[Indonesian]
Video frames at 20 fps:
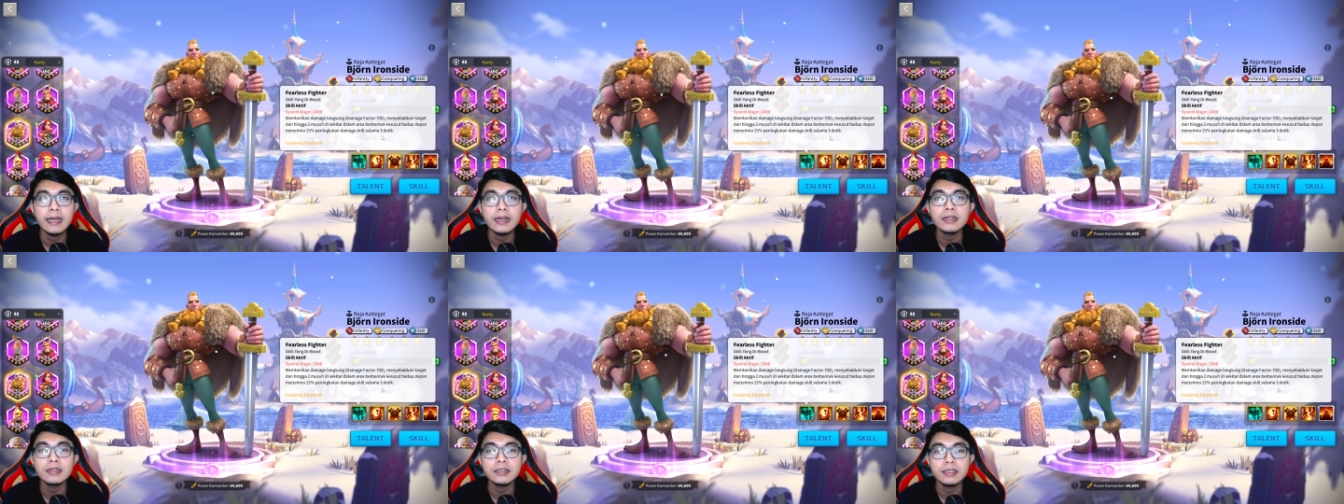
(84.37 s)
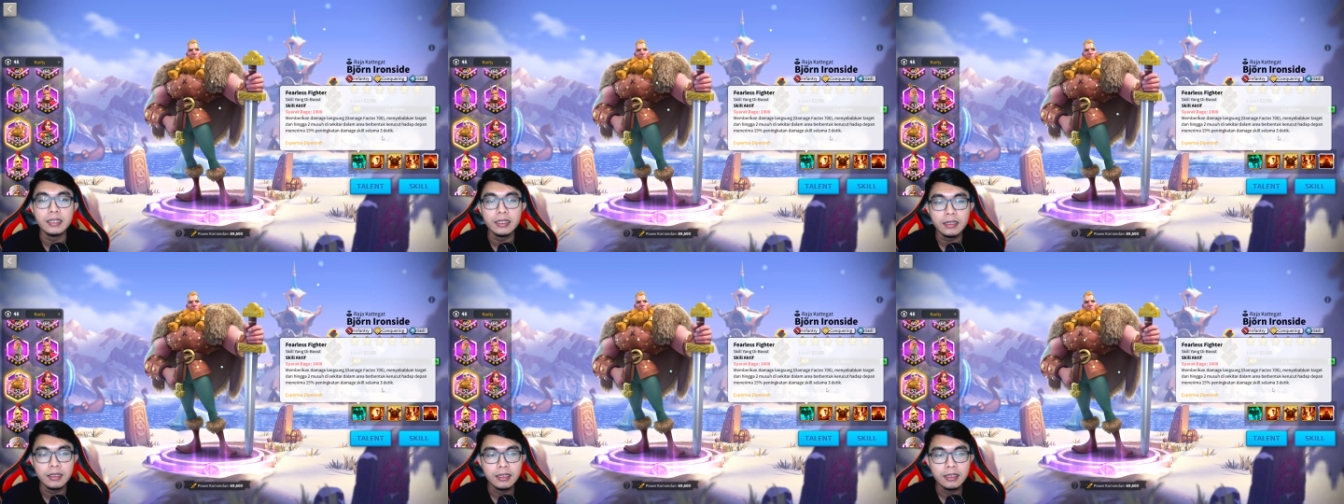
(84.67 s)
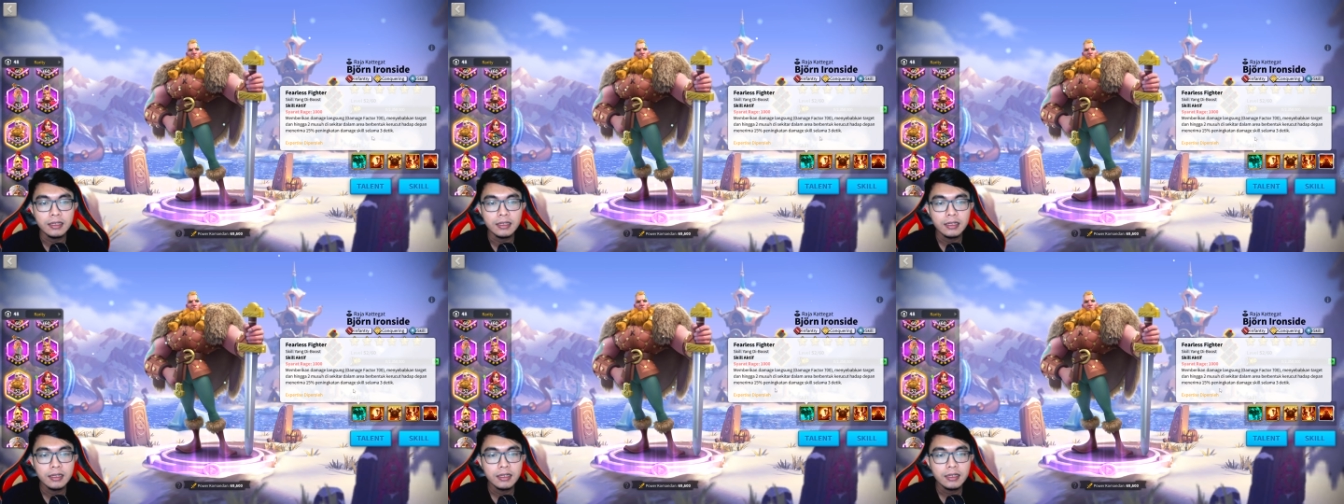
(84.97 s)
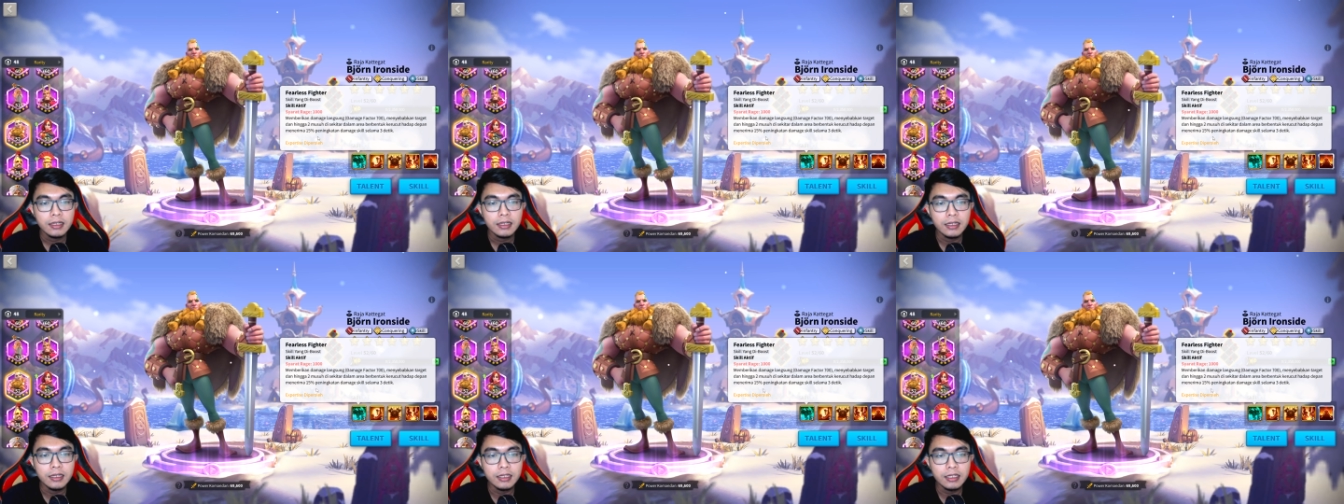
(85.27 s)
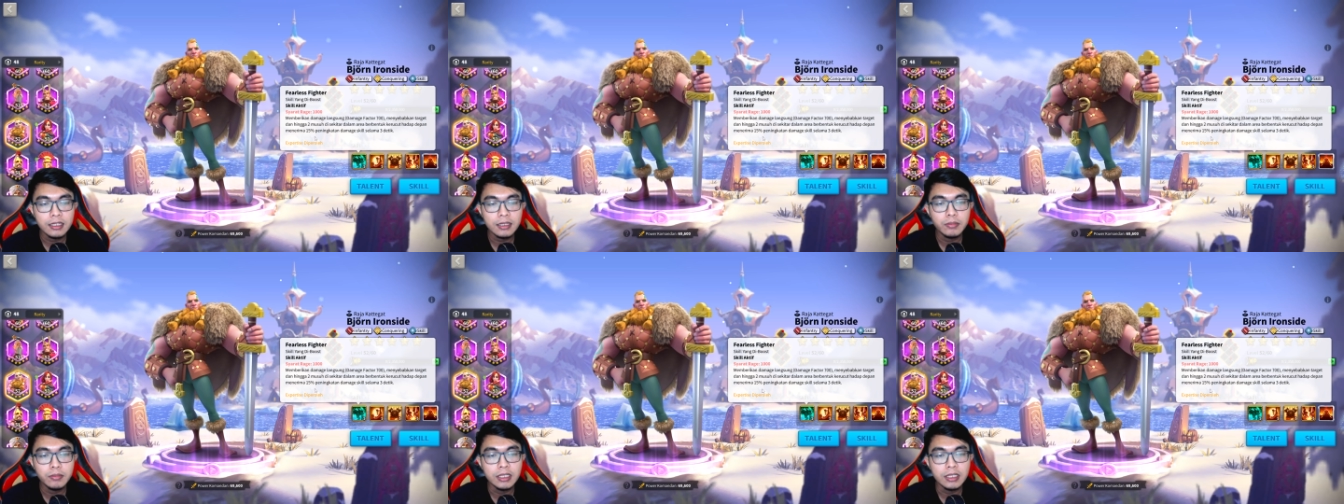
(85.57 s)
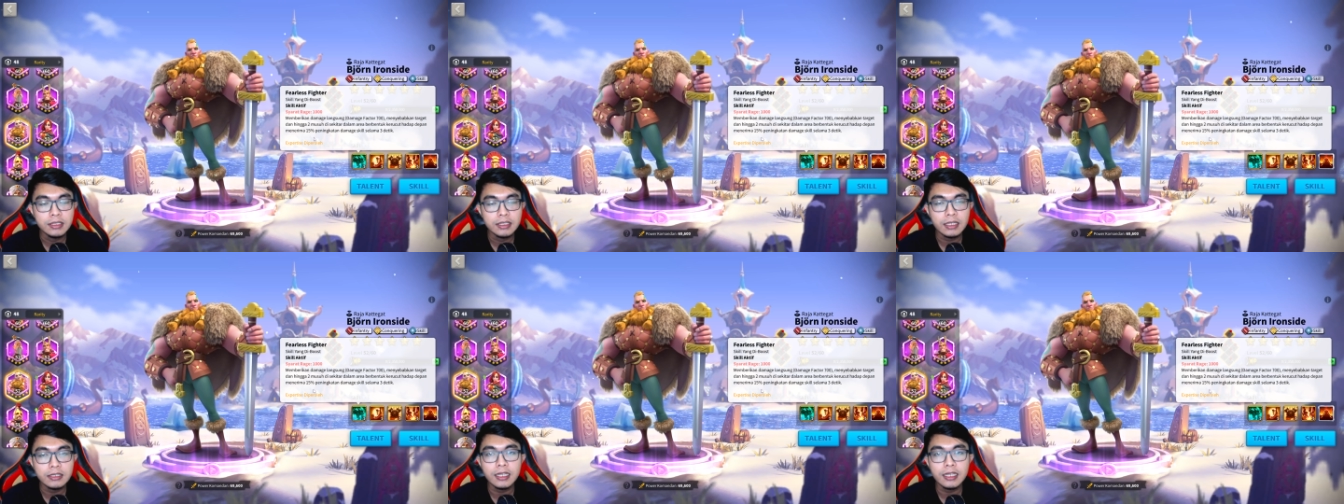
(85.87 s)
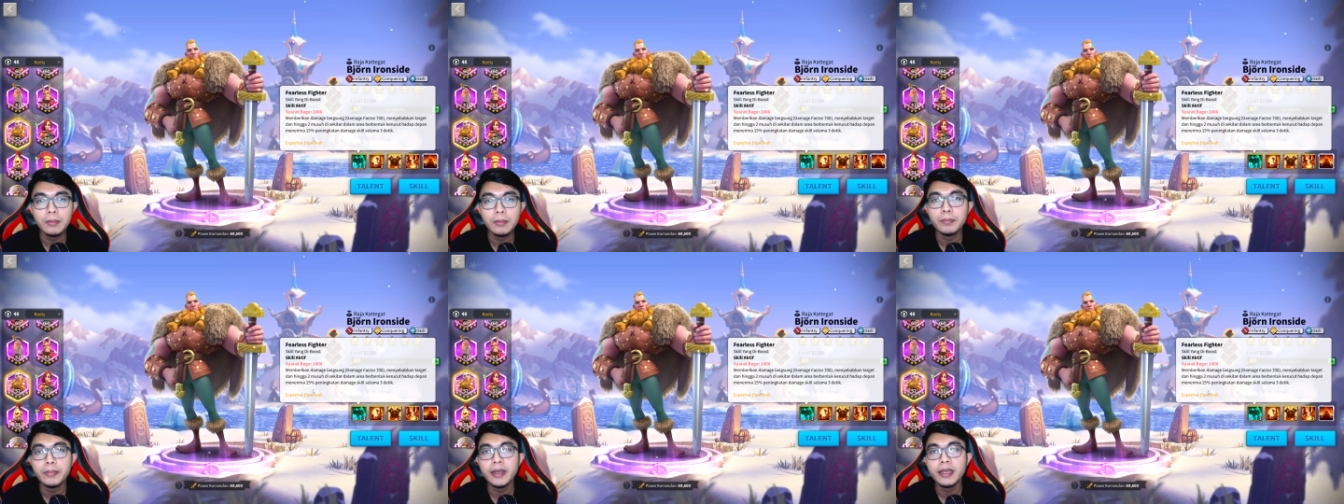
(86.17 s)
detik ini bisa
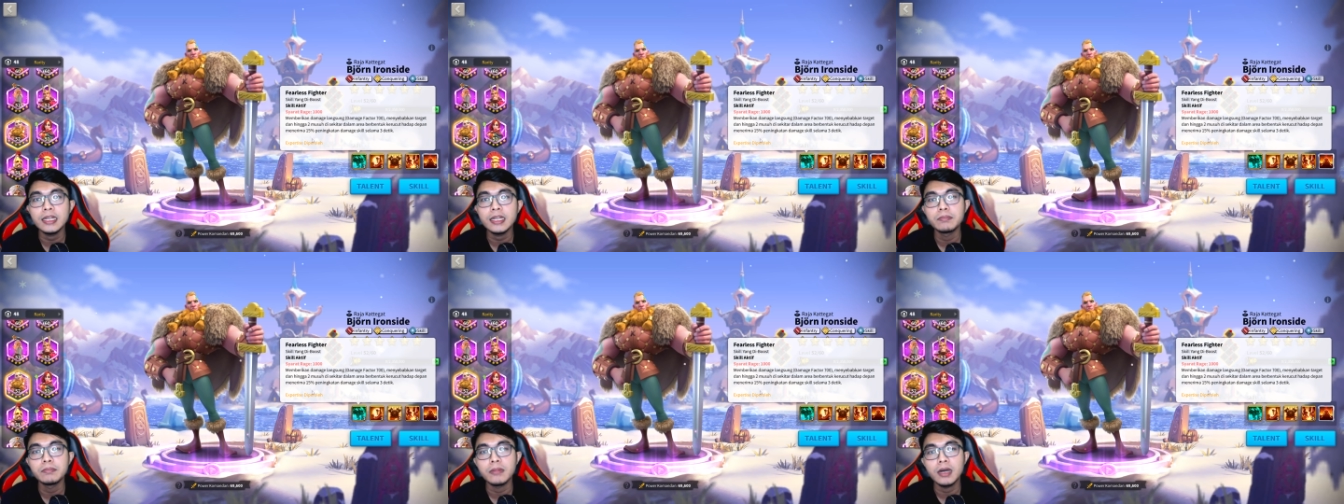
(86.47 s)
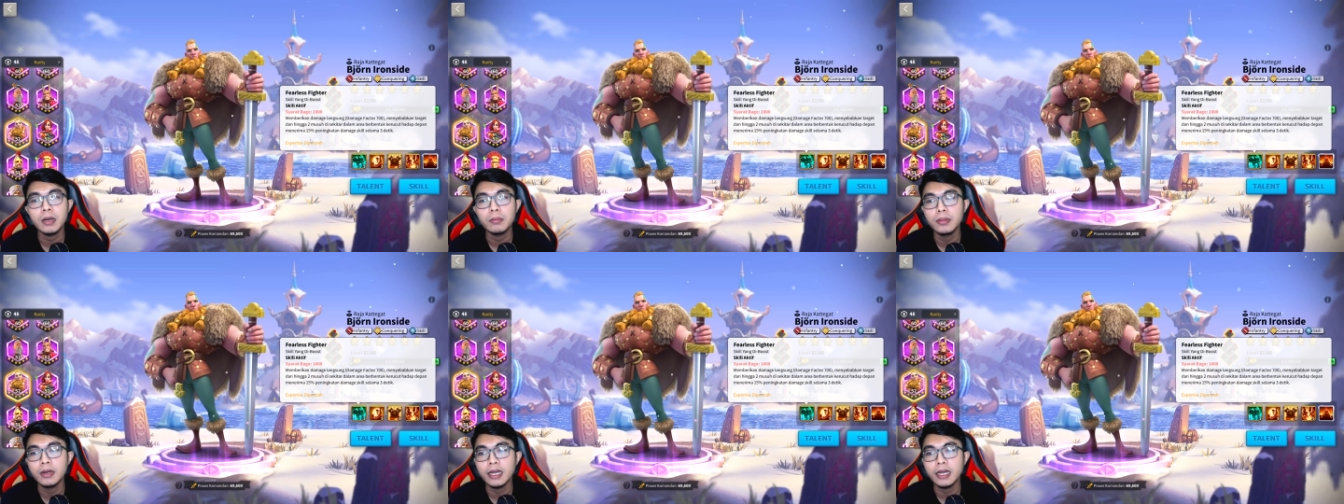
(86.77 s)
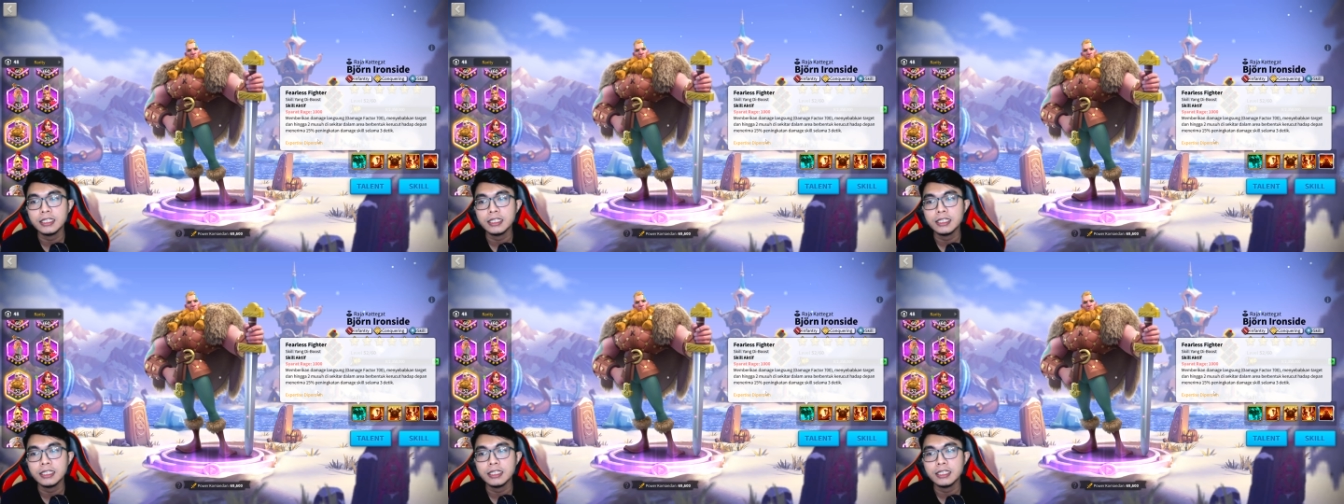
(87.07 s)
sampai 15%